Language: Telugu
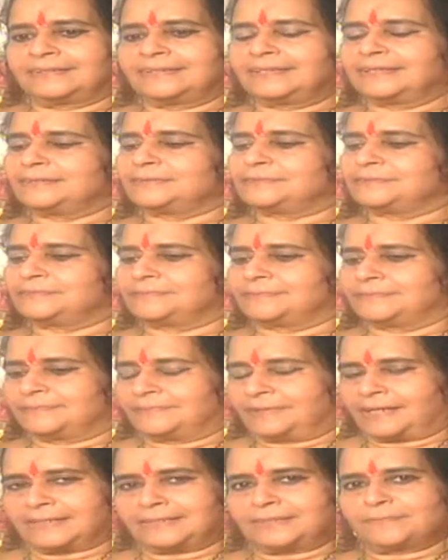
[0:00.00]
నేను
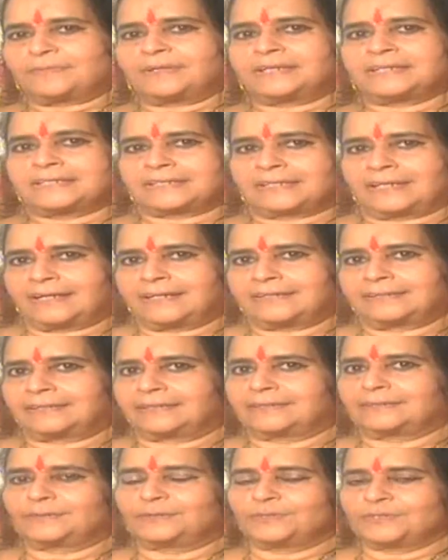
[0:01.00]
వ్రాత పరీక్ష
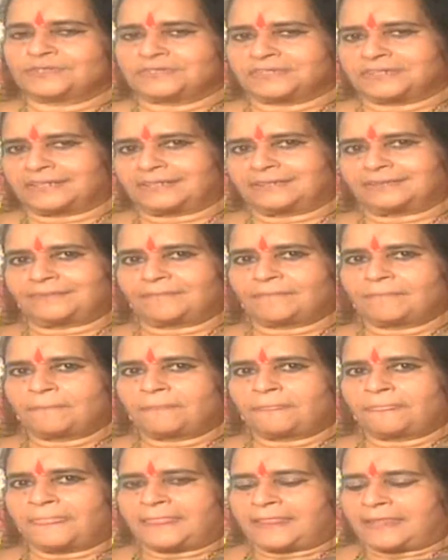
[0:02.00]
రాయటానికి కూర్చున్నాను
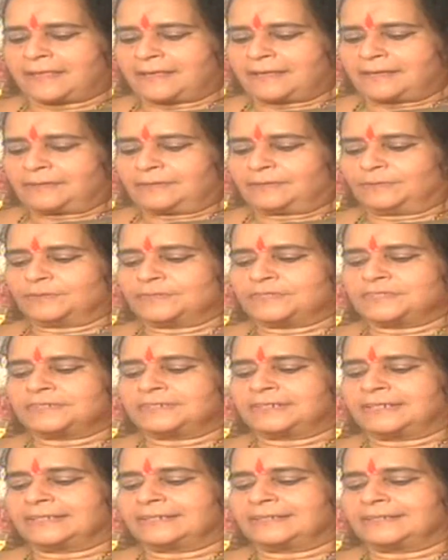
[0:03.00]

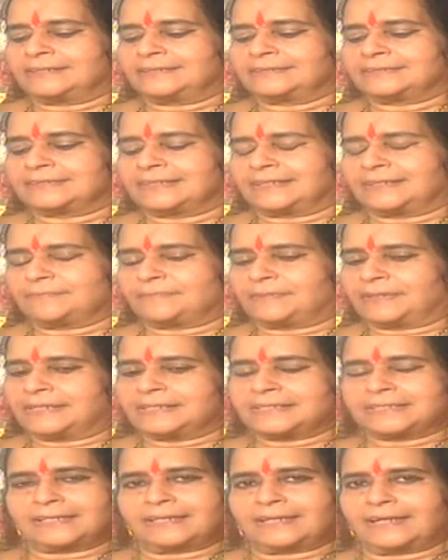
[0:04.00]
కూర్చుంటే సరే
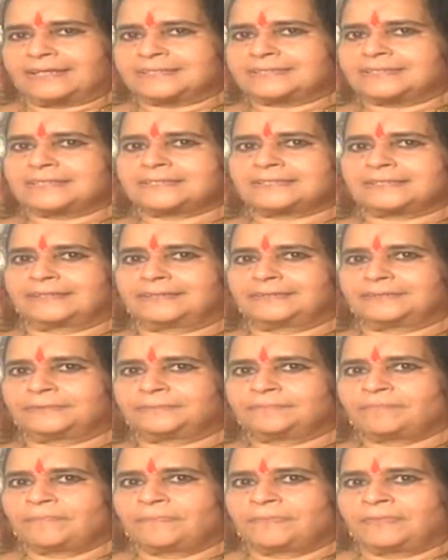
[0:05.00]
పరీక్ష రాసేసాను
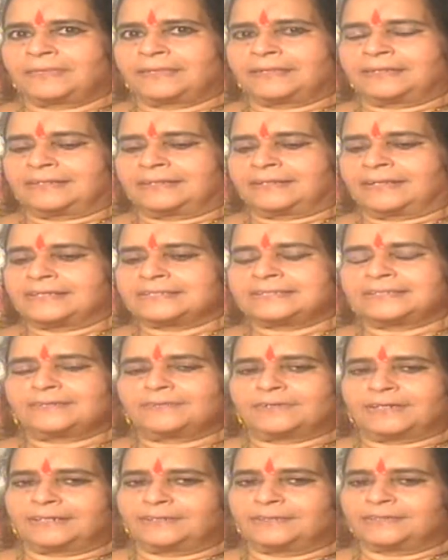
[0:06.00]
రాస్తే
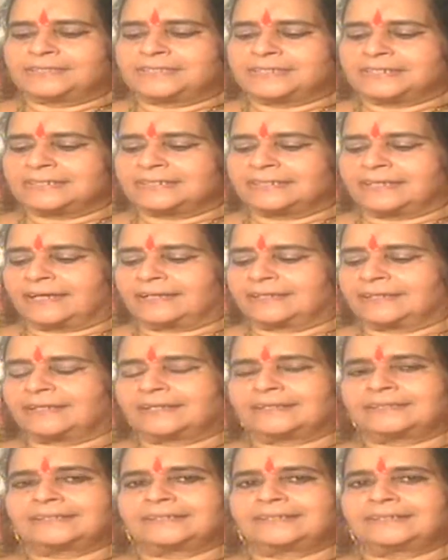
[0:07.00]
వాళ్ళు వచ్చి
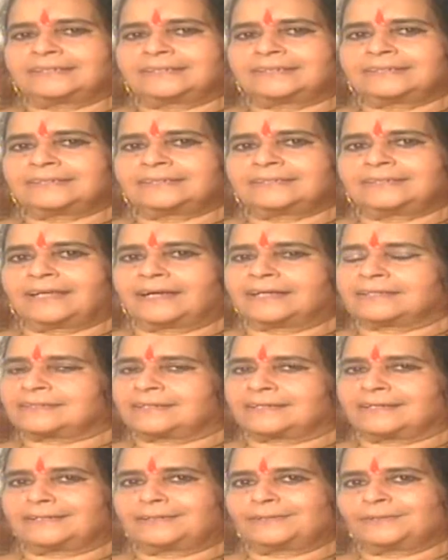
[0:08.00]
నాన్నగారి దగ్గరికి
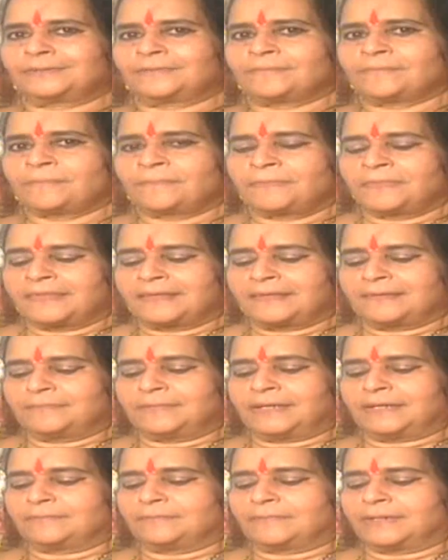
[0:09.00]
డాక్టర్ గారు
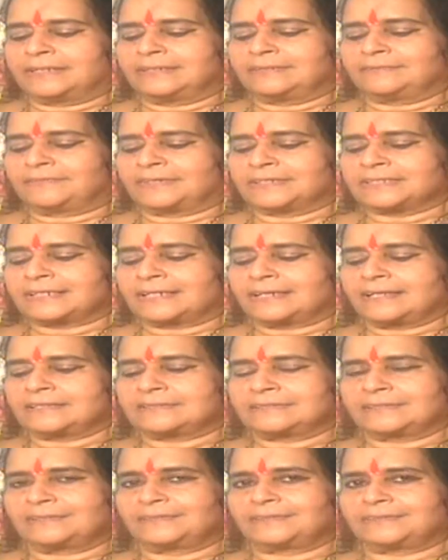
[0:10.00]
మీ అమ్మాయిని ఫస్ట్
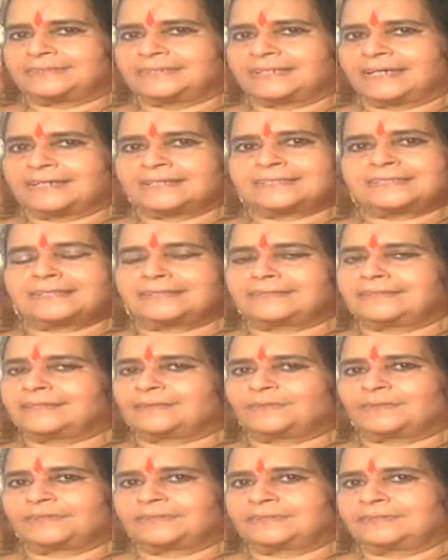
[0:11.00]
క్లాస్లో జాయిన్
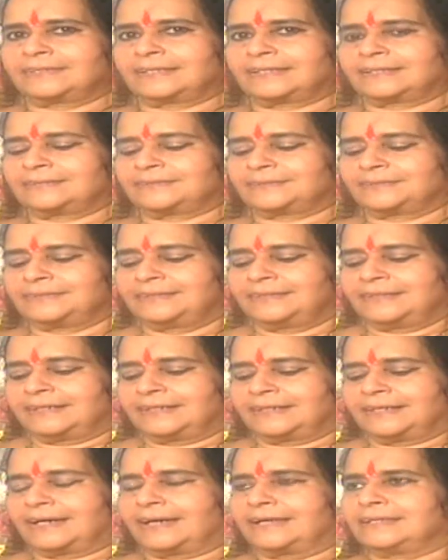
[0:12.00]
చేద్దాం అనుకున్నాను
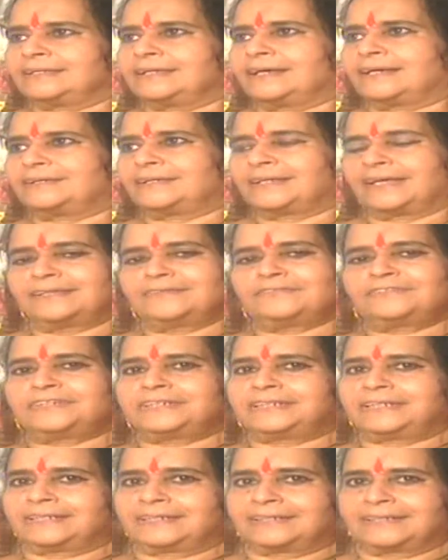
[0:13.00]
కానీ ఆవిడ
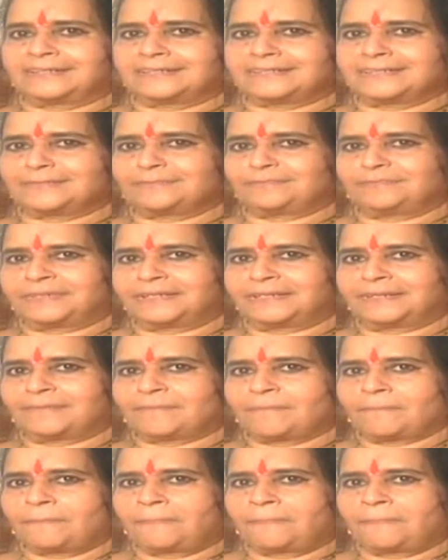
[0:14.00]
అన్ఫిట్ అండి అని చెప్పారు